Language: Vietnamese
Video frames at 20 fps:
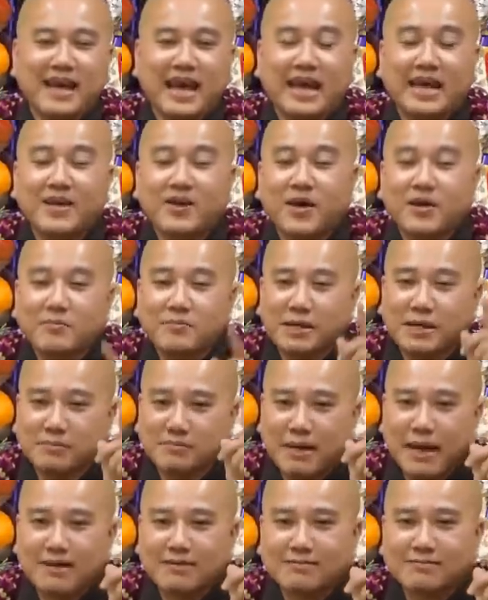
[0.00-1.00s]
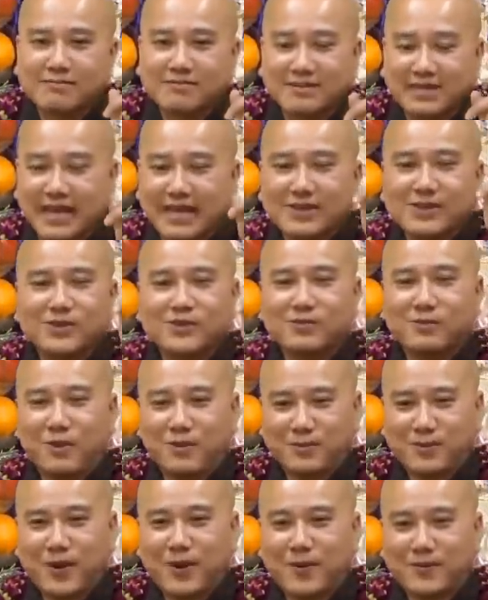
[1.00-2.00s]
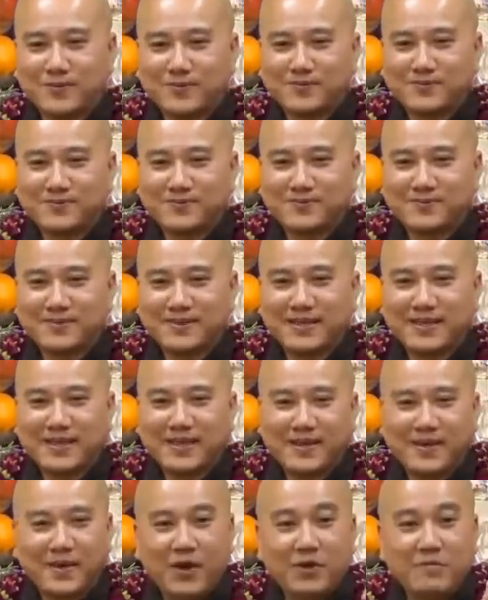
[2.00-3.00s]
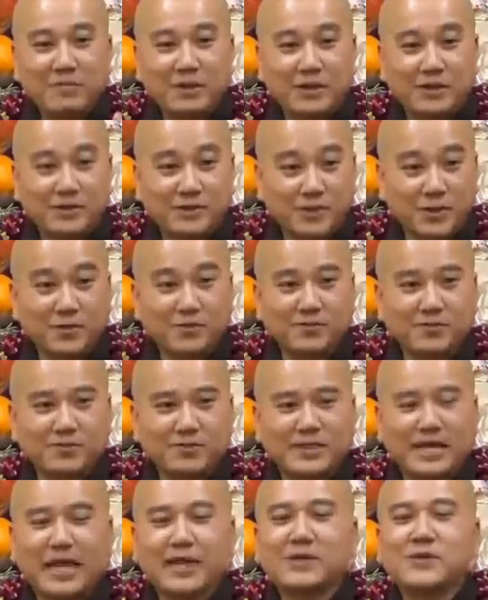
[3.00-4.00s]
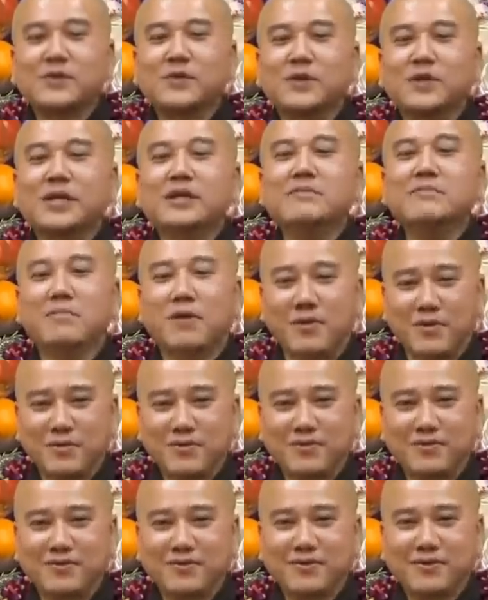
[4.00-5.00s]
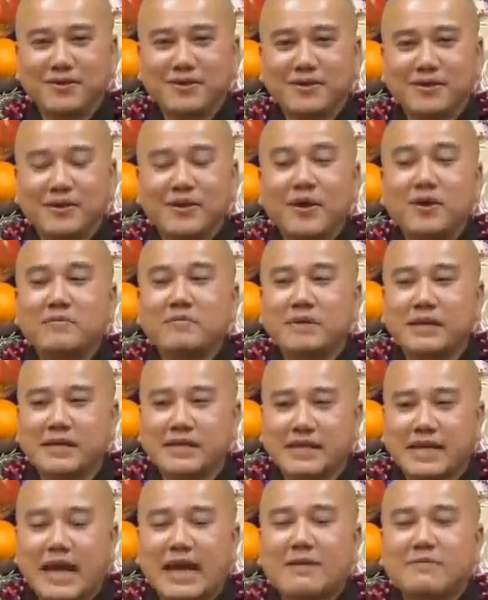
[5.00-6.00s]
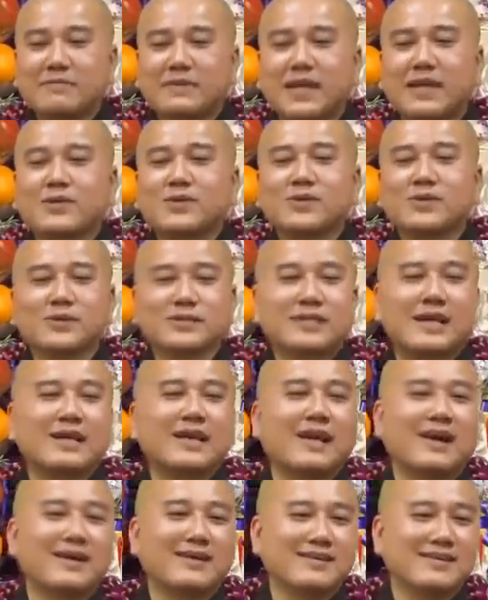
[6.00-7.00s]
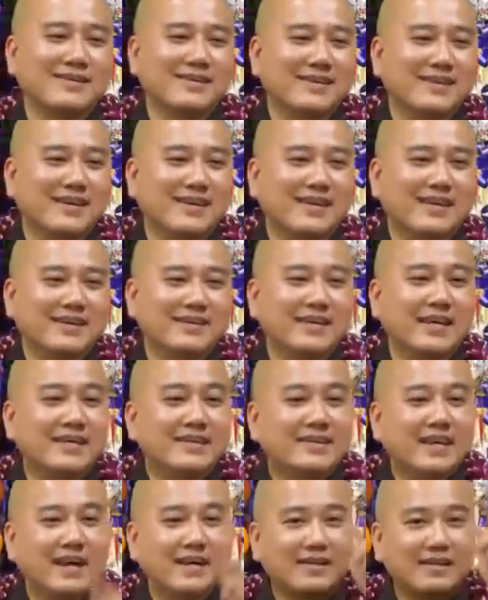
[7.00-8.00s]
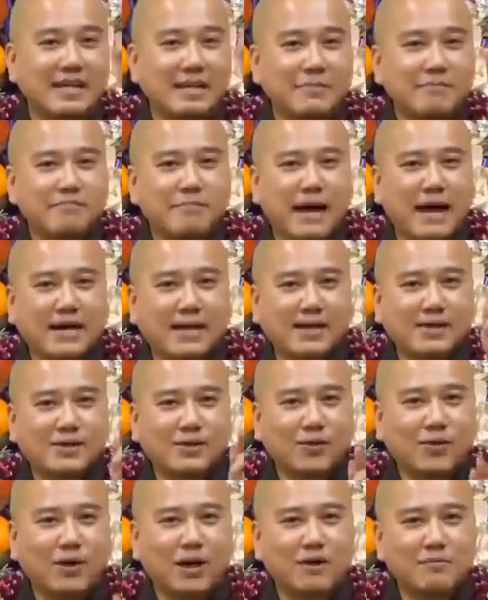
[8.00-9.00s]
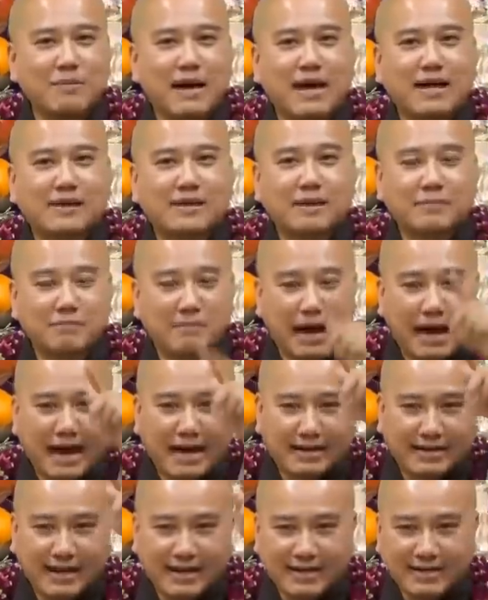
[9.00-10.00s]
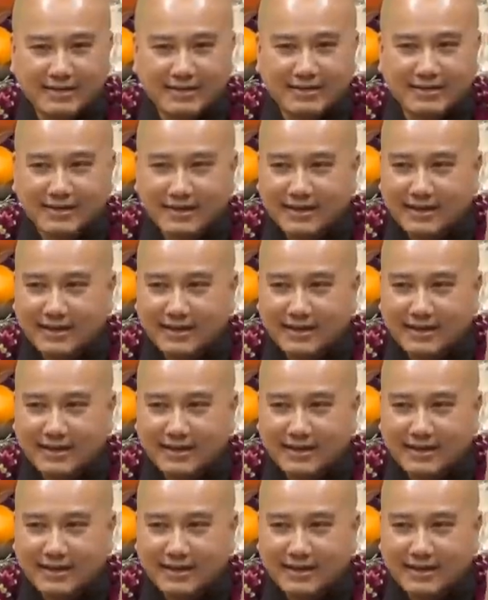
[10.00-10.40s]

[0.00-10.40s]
hễ nói miền Bắc vẽ chùa Một Cột, nói miền Trung vẽ chùa Linh Mụ, nói miền Nam vẽ chùa Xá Lợi. Chỉ cần điểm ba cái chùa ở ba cái